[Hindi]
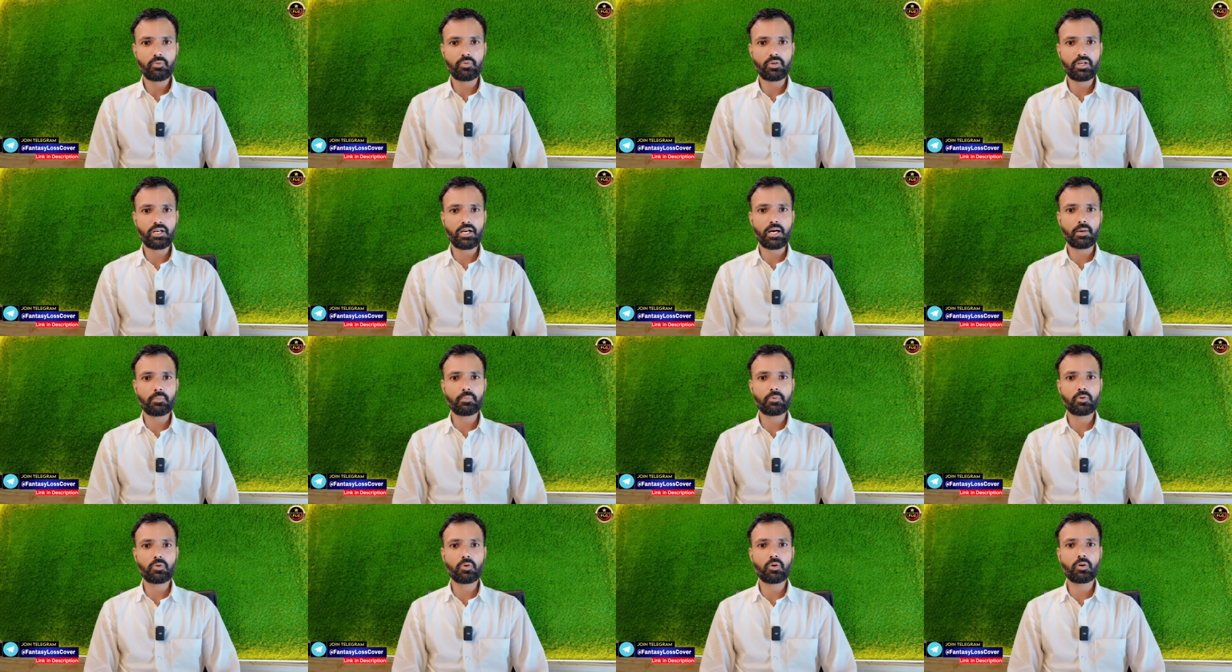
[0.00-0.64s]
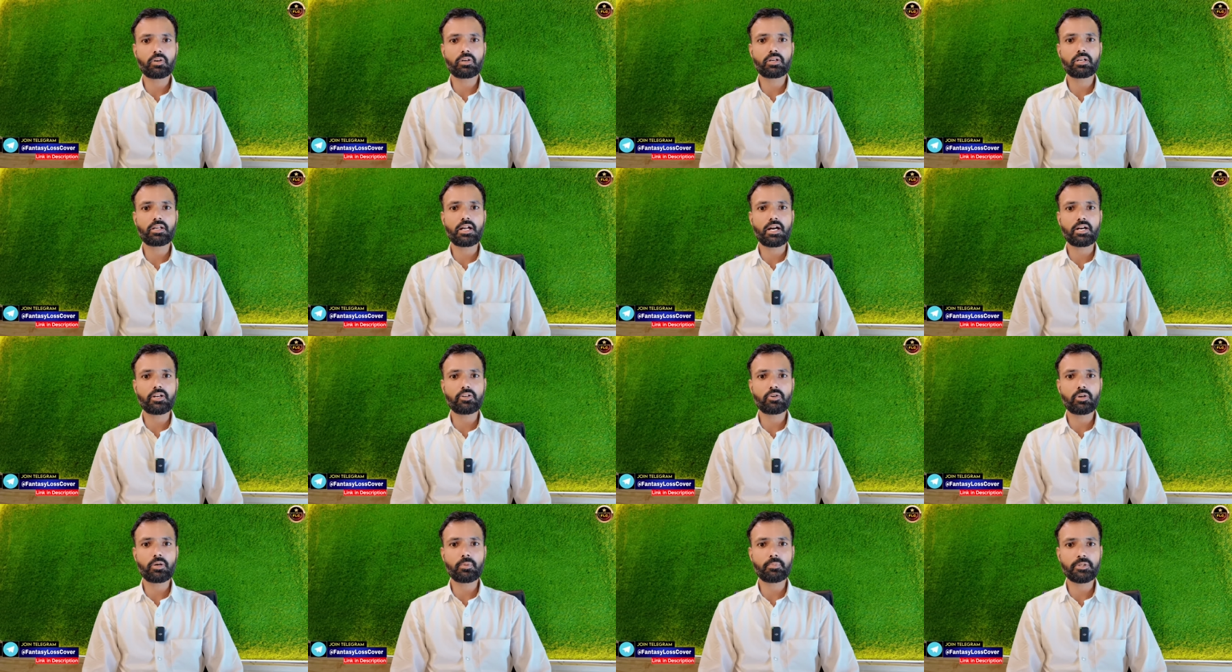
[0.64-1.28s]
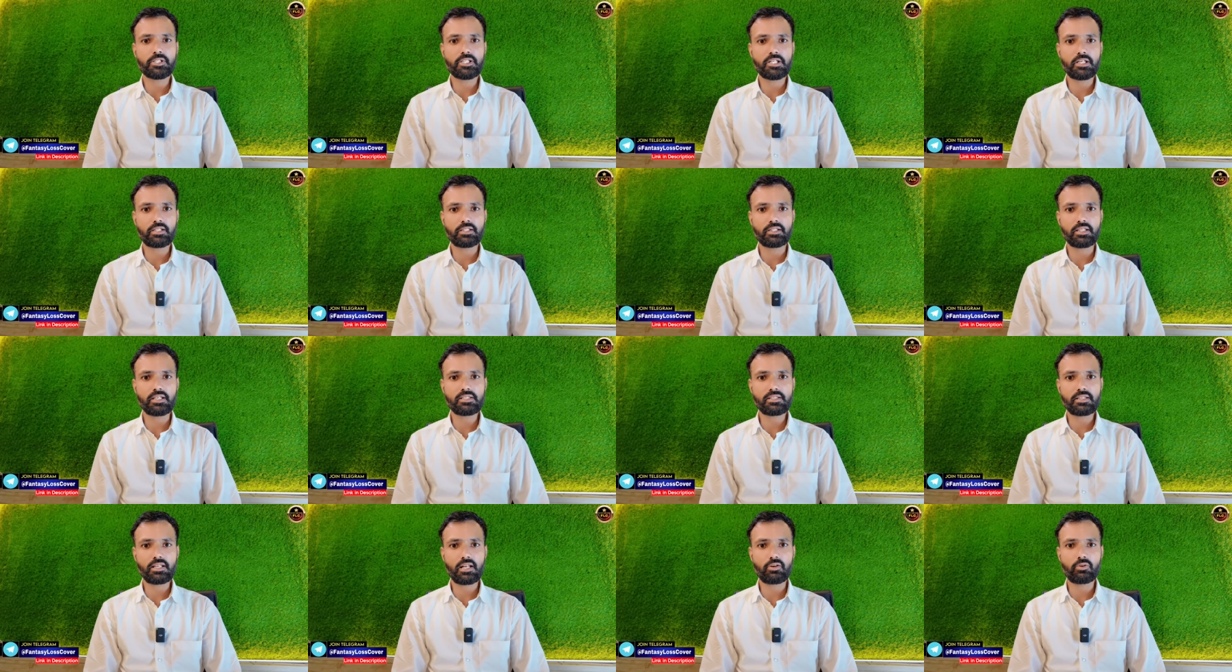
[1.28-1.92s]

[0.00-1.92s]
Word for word: वे आपको खिलाड़ियों के पिछले दस